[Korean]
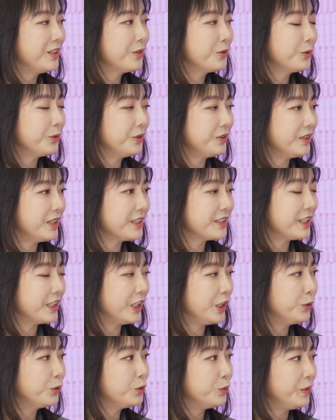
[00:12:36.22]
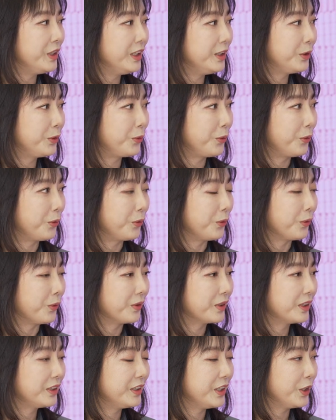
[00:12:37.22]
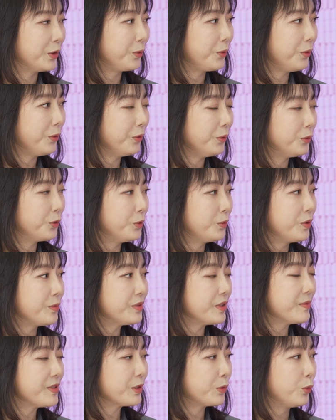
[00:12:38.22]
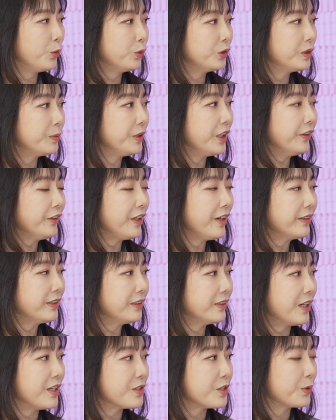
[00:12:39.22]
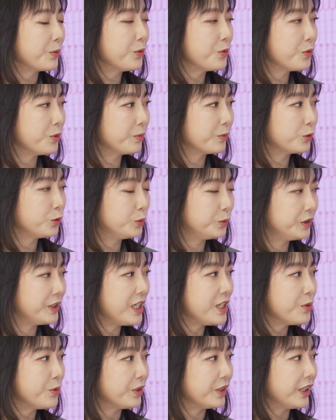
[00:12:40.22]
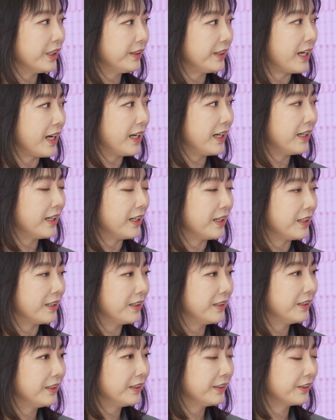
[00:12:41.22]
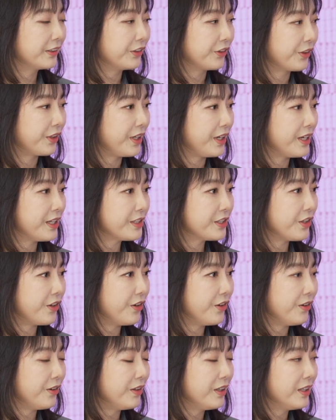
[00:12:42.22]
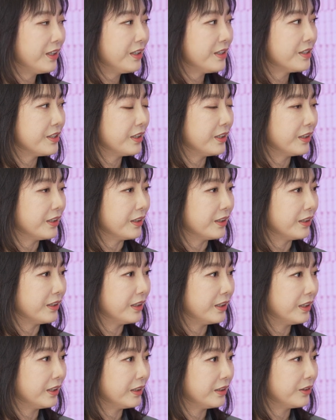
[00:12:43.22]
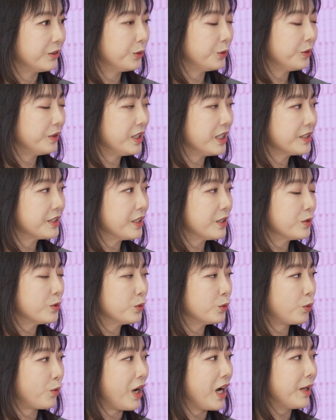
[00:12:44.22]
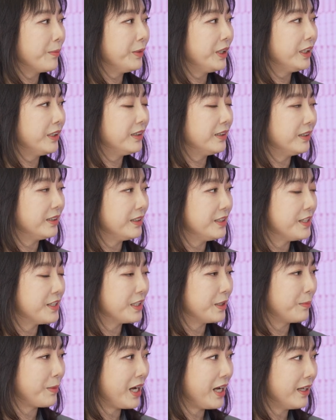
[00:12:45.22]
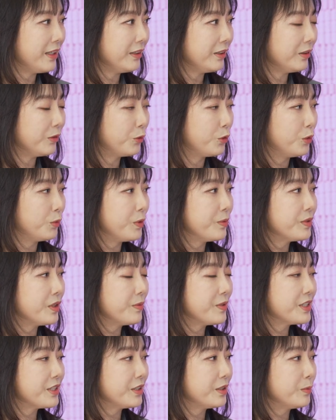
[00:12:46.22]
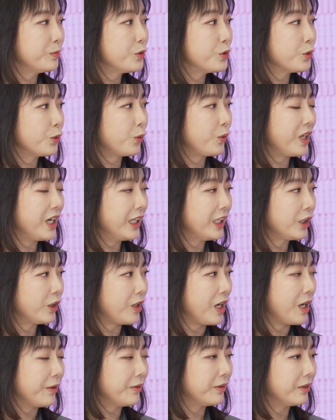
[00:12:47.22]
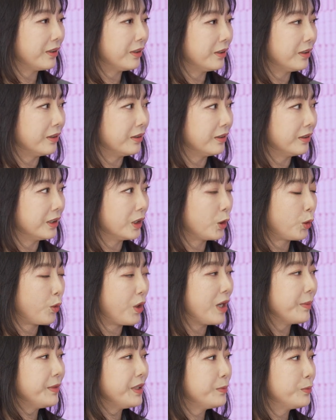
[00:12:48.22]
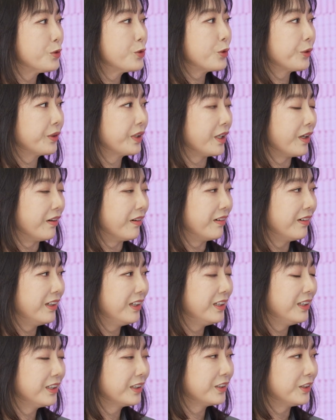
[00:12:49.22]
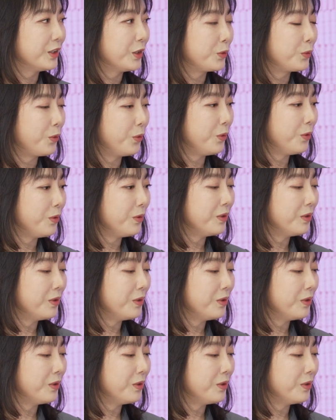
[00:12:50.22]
초등학생 인구 밀도 그리고 돌봄 서비스 공급 현황을 가지고 좀 구분할 수 있겠다. 음. 그렇게 해서 이제 초등학생 수 과밀이지만 돌봄 서비스는 부족한 과, 어, 과밀 부족형 네. 그리고